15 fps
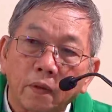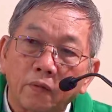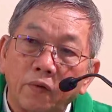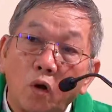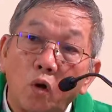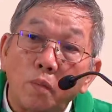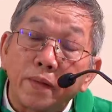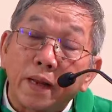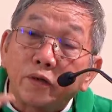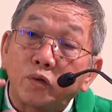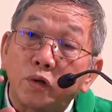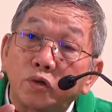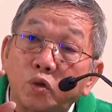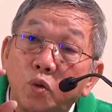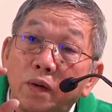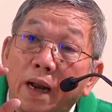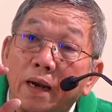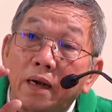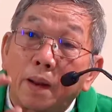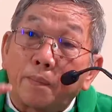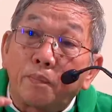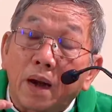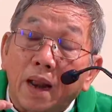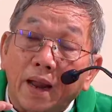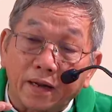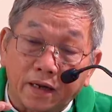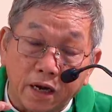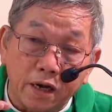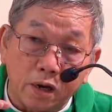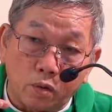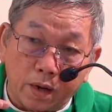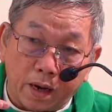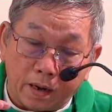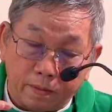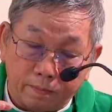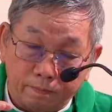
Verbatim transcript: Và hôm nay Chúa Giêsu lại lặp lại cái điều này.